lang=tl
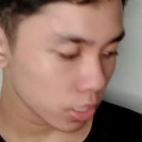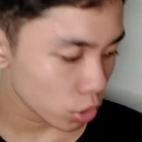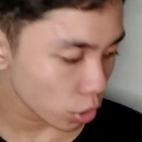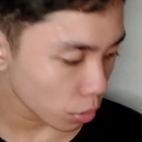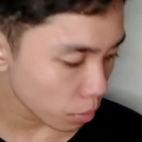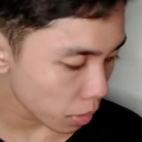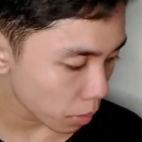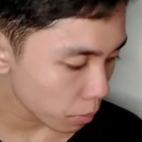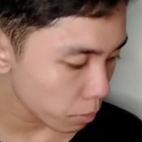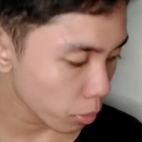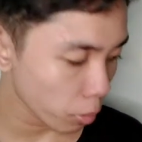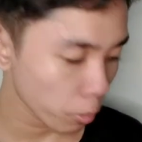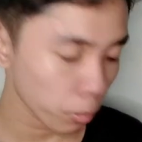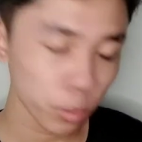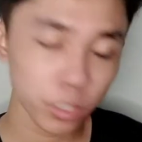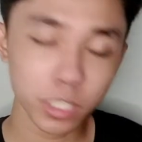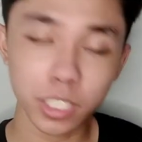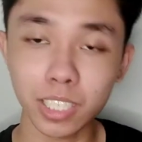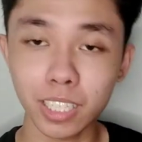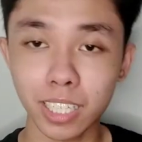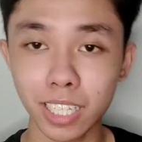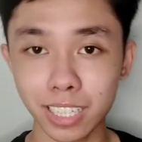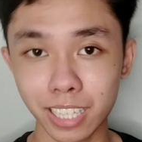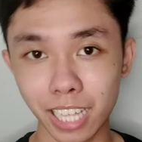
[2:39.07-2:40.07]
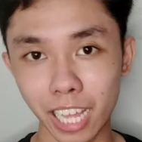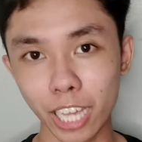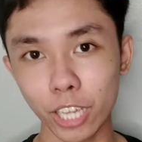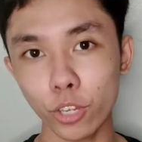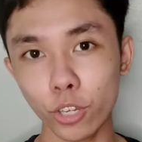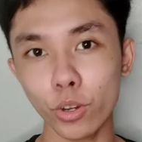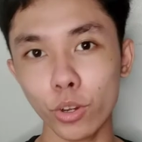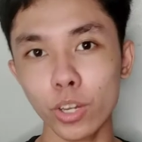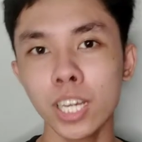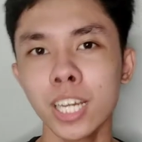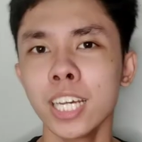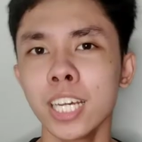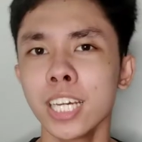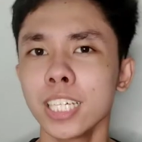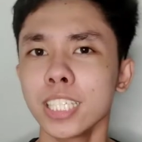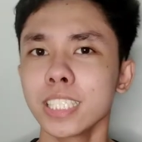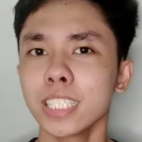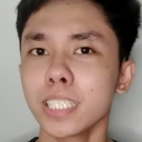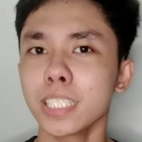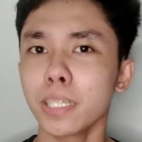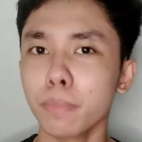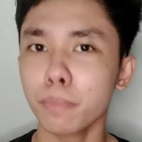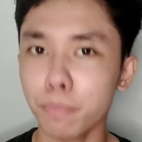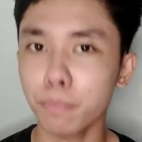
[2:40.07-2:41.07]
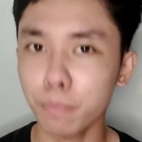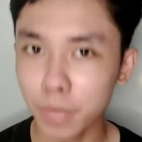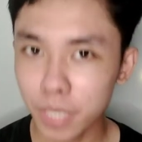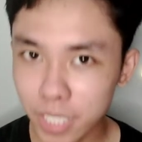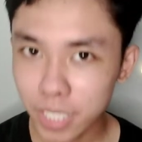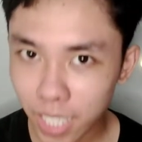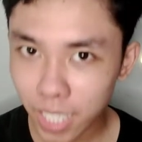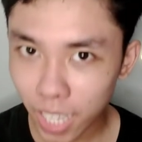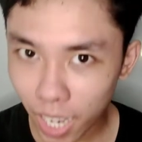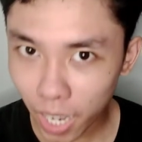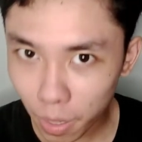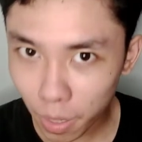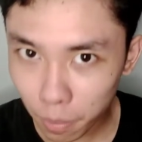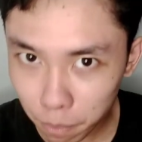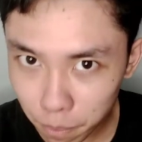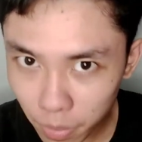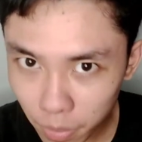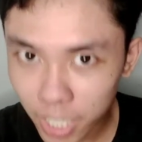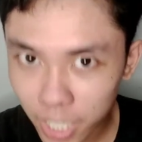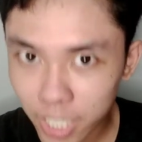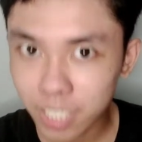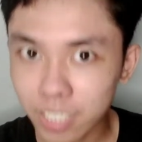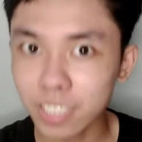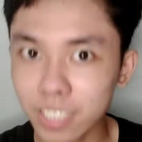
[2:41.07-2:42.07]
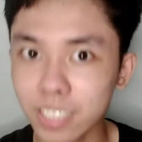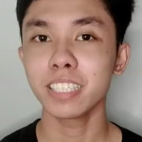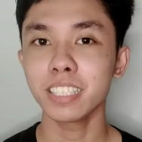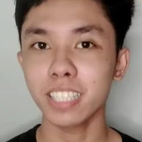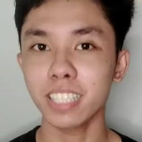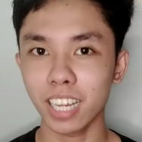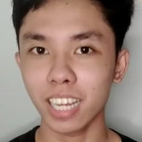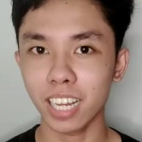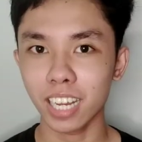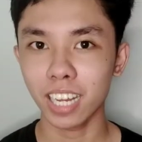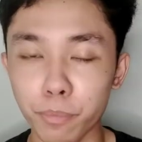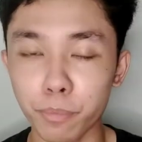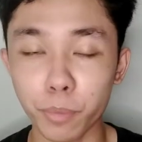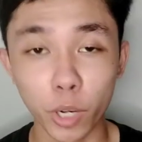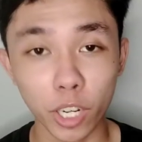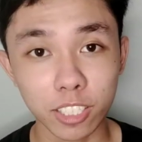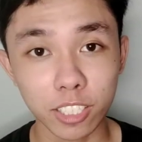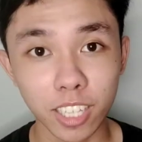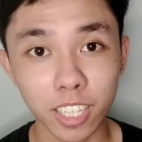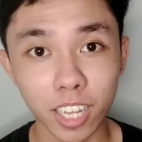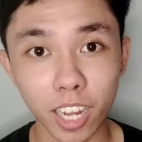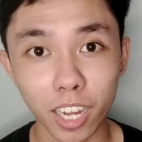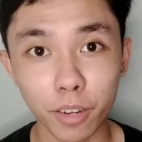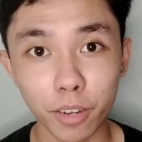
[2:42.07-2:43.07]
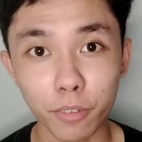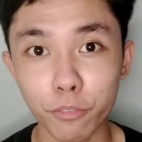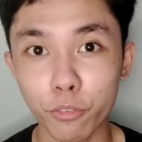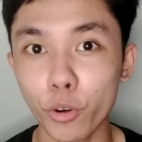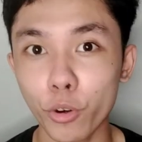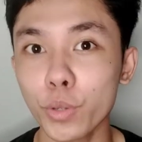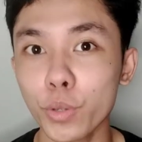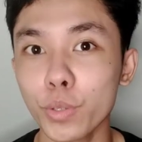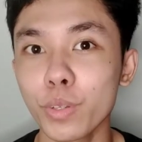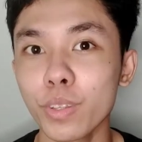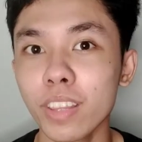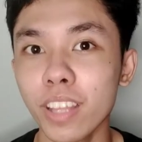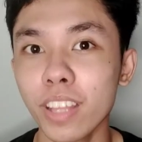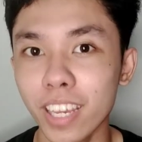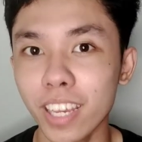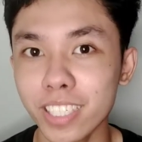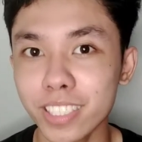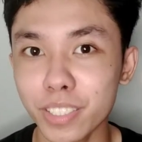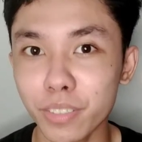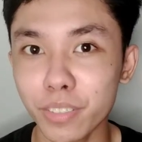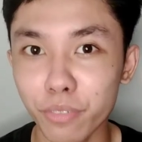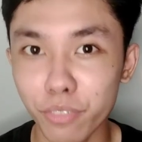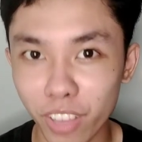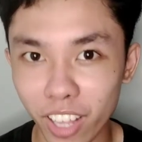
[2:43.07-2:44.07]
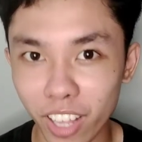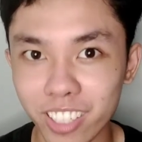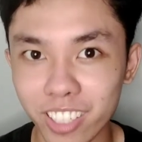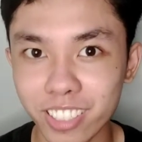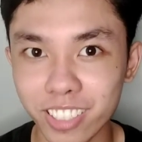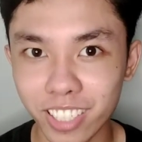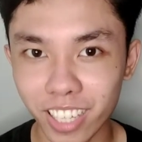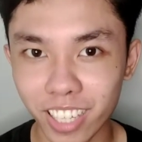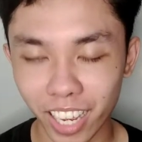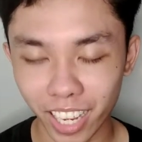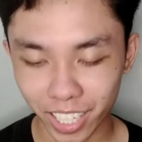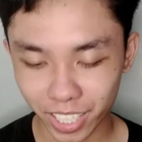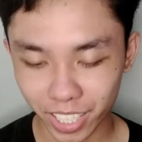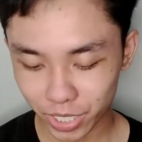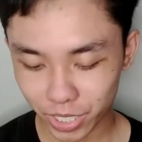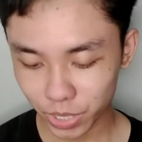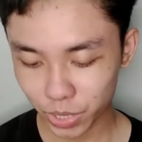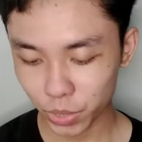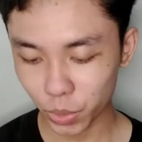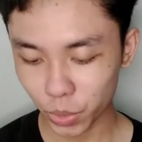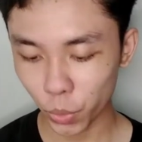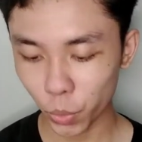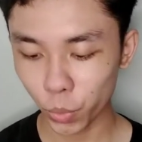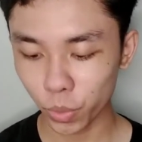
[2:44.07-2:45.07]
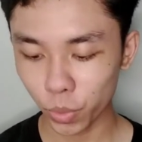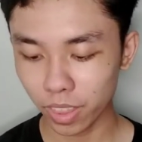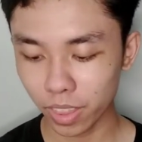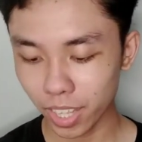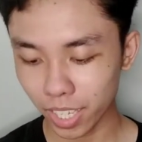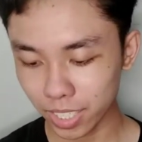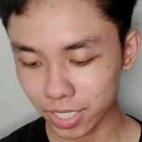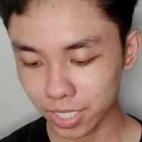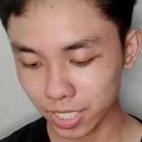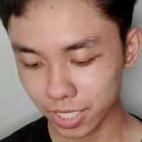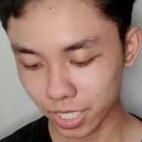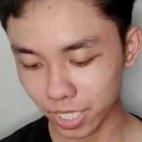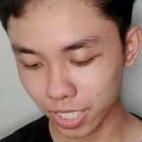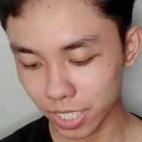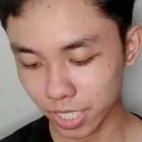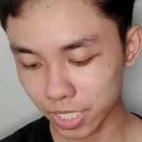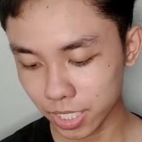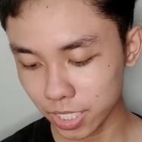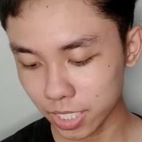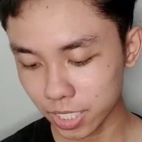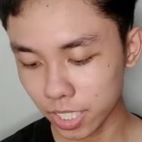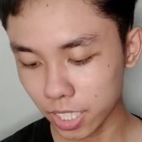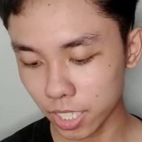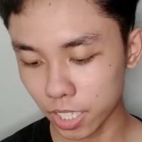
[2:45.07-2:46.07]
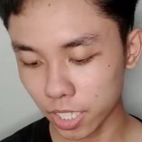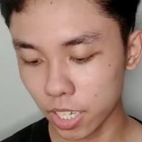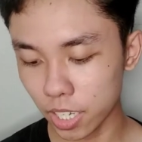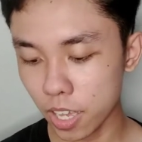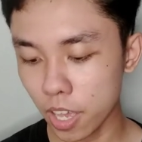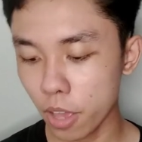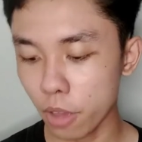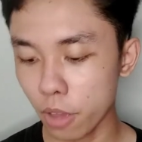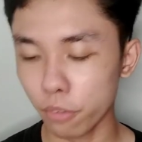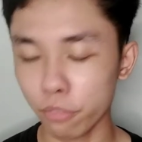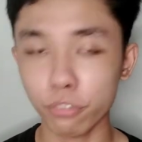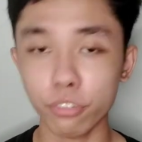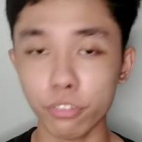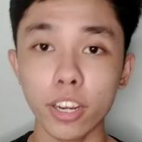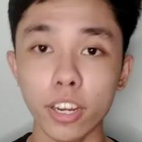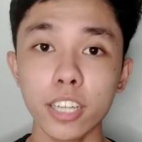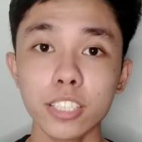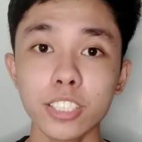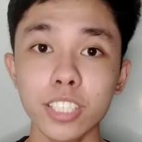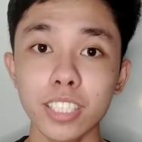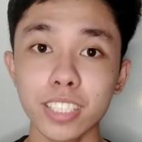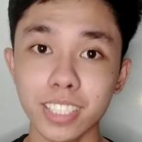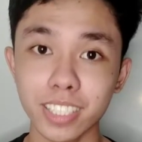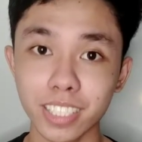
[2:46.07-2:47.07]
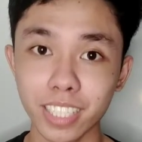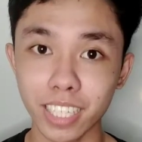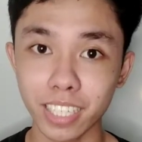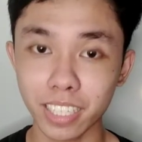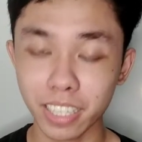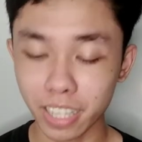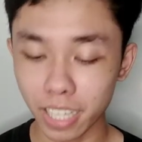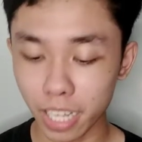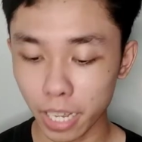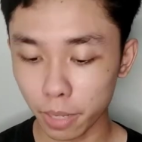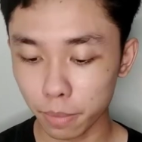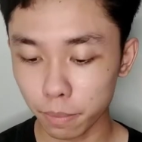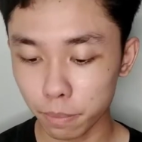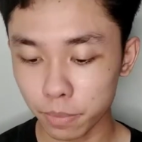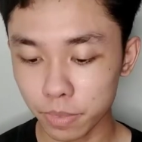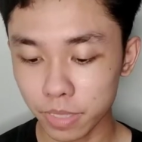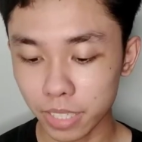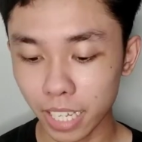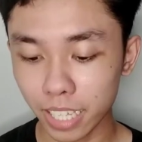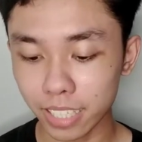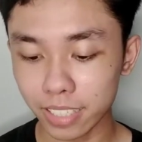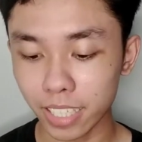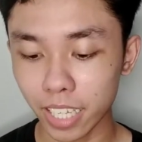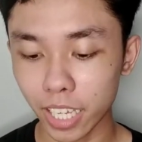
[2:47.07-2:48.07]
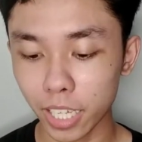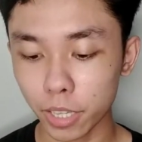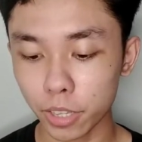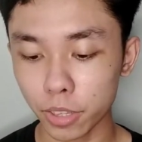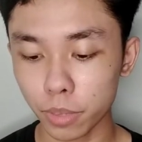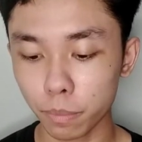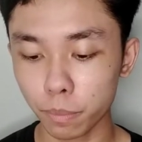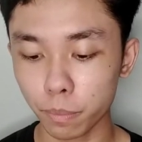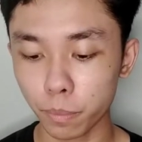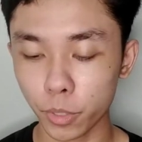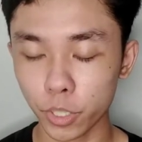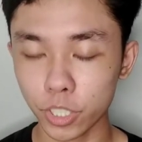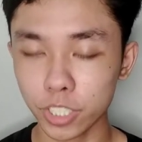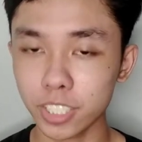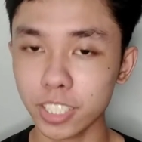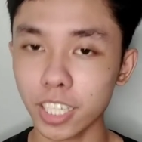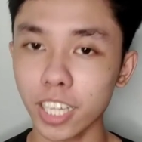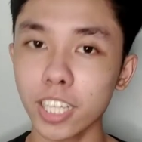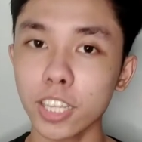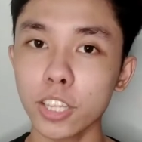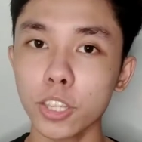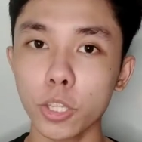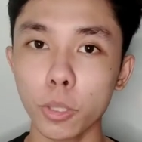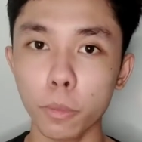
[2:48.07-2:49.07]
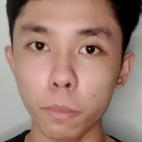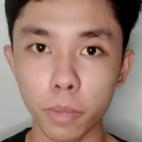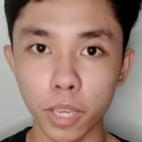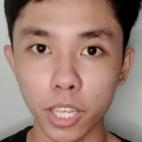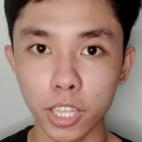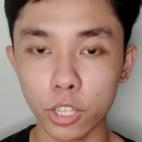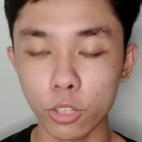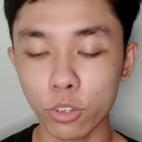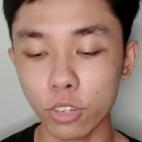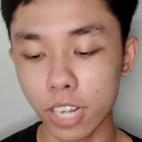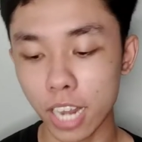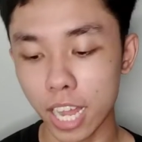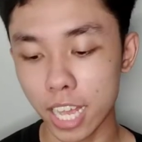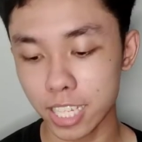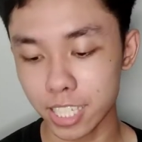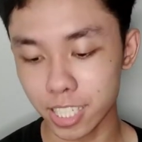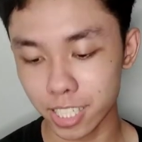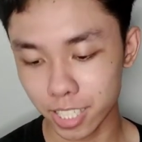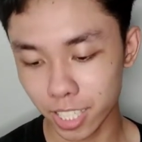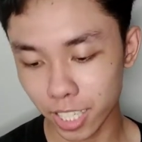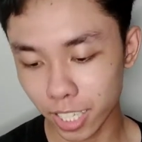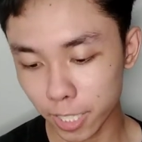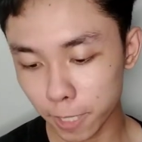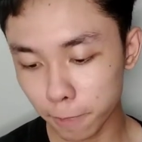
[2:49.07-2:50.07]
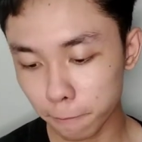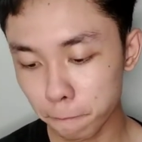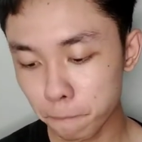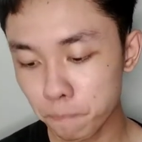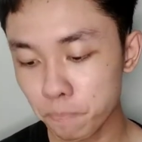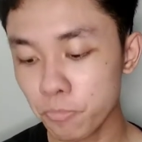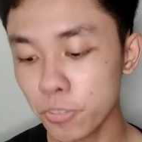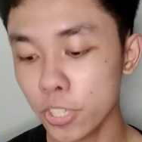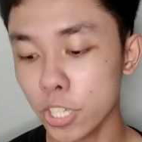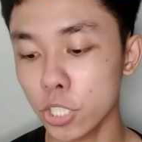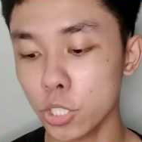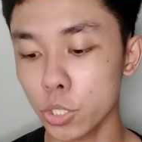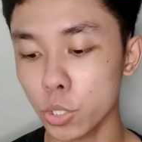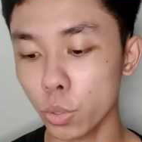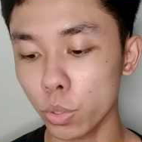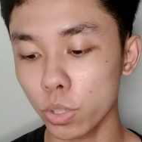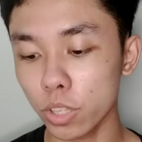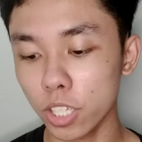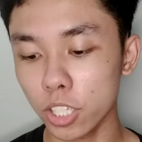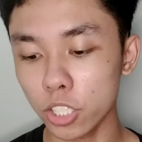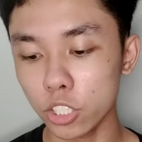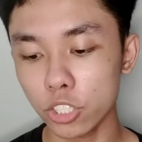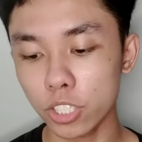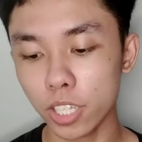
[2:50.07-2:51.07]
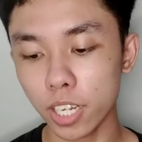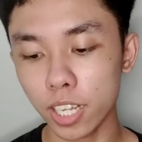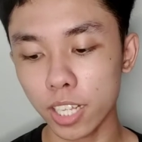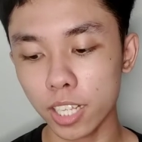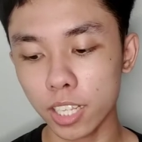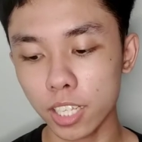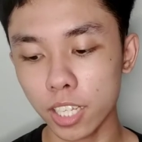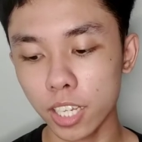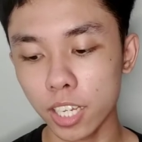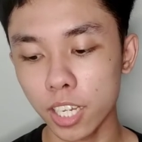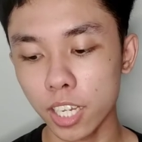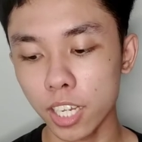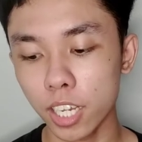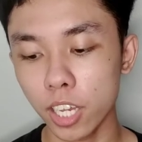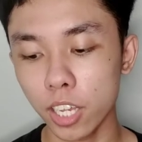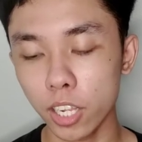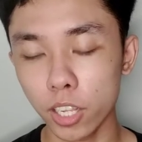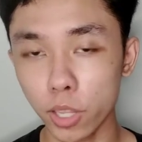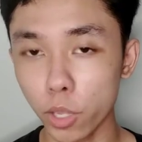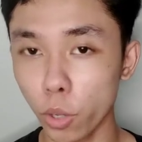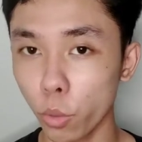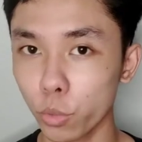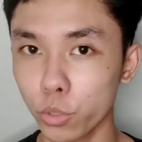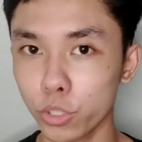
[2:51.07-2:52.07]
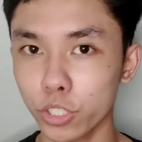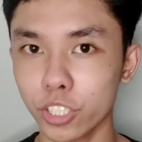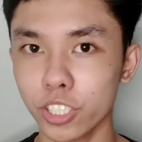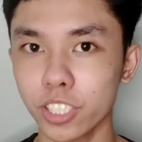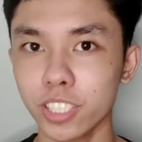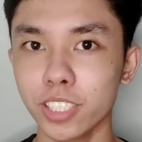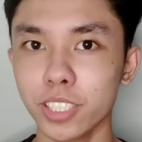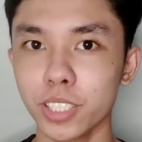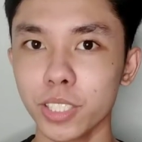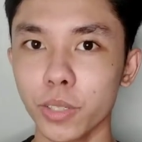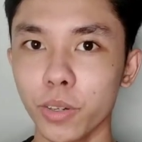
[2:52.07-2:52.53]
So, magpo-proceed na tayo sa pinaka-main na product for today's vlog guys. So, this is the Fresh Skin Lab 98% Tomato Glass Skin Soothing Gel Lotion.